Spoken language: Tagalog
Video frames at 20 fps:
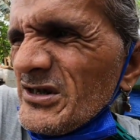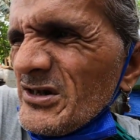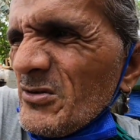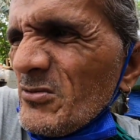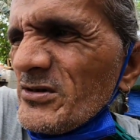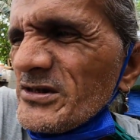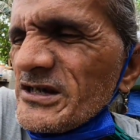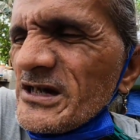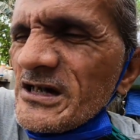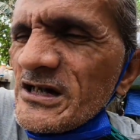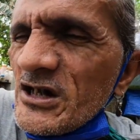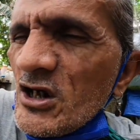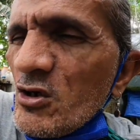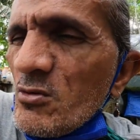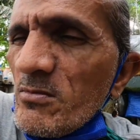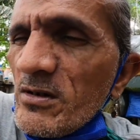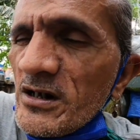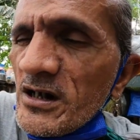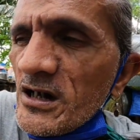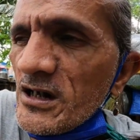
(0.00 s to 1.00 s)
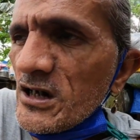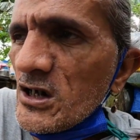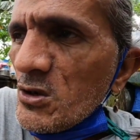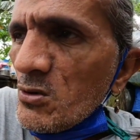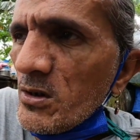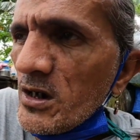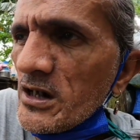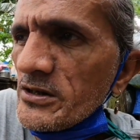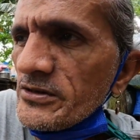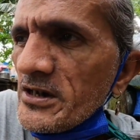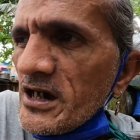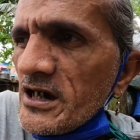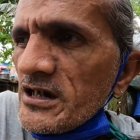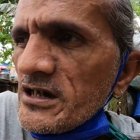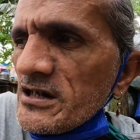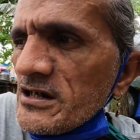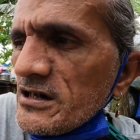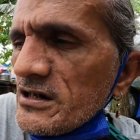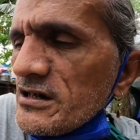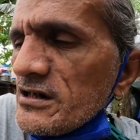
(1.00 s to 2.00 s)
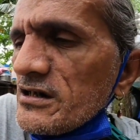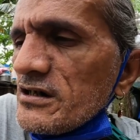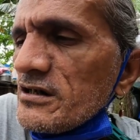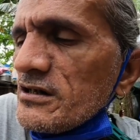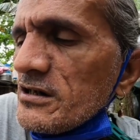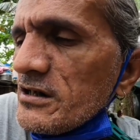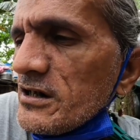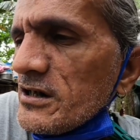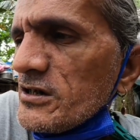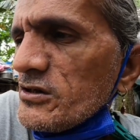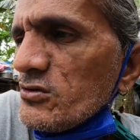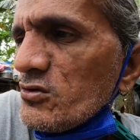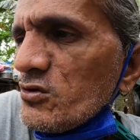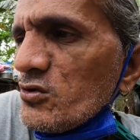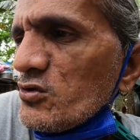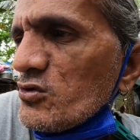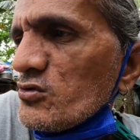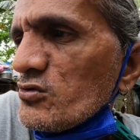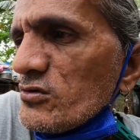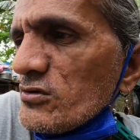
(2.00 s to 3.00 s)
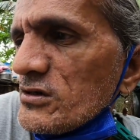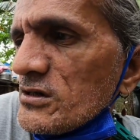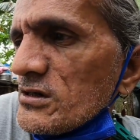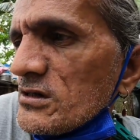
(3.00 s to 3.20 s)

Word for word: na wala talaga akong magagawa dahil ano